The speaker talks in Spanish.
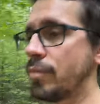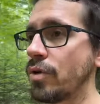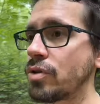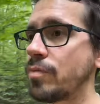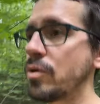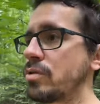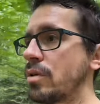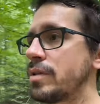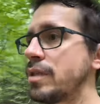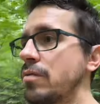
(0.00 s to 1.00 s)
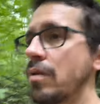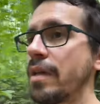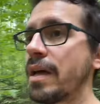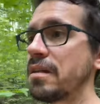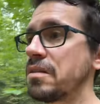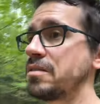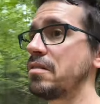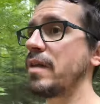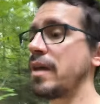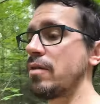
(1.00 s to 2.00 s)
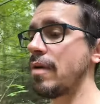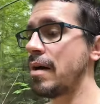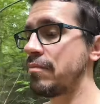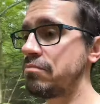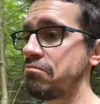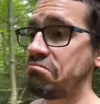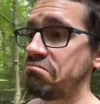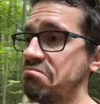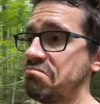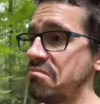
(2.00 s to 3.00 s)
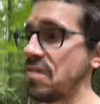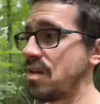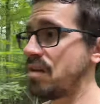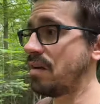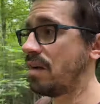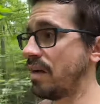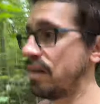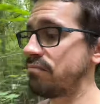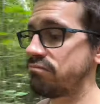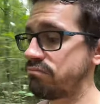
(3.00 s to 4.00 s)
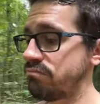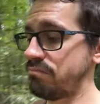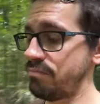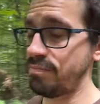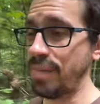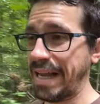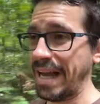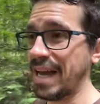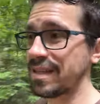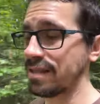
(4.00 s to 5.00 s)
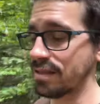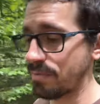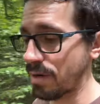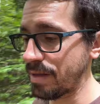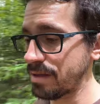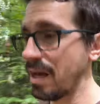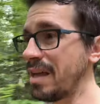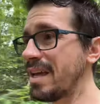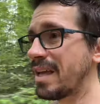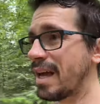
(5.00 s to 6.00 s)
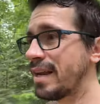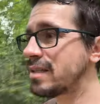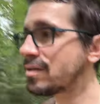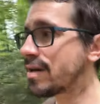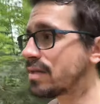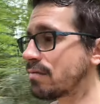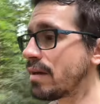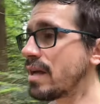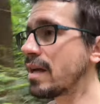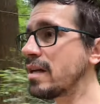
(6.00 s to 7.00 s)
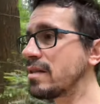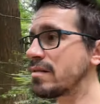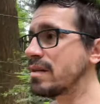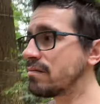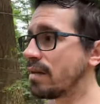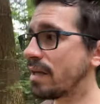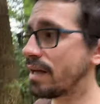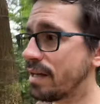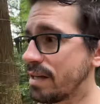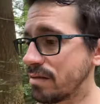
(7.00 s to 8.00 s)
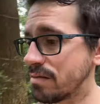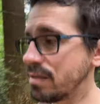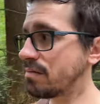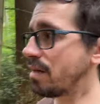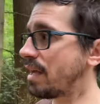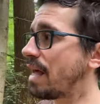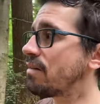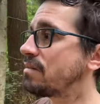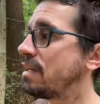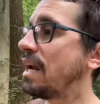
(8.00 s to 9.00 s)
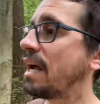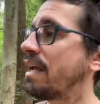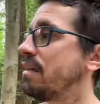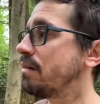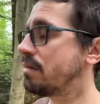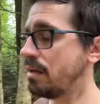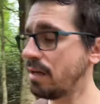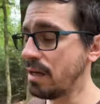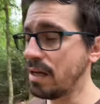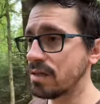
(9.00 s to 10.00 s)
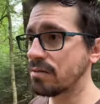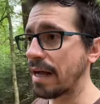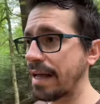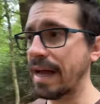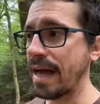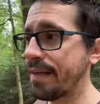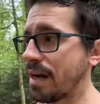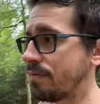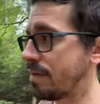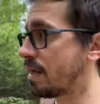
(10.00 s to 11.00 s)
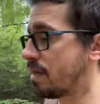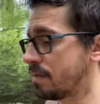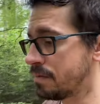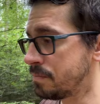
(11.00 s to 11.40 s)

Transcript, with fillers: por eso he puesto el título de Testigo de Jehová, el para quejarse simplemente. Ay, es que han hecho esto, ay, es que hecho esto, es que hay hecho esto, es que la doctrina es... es una quejadera al final.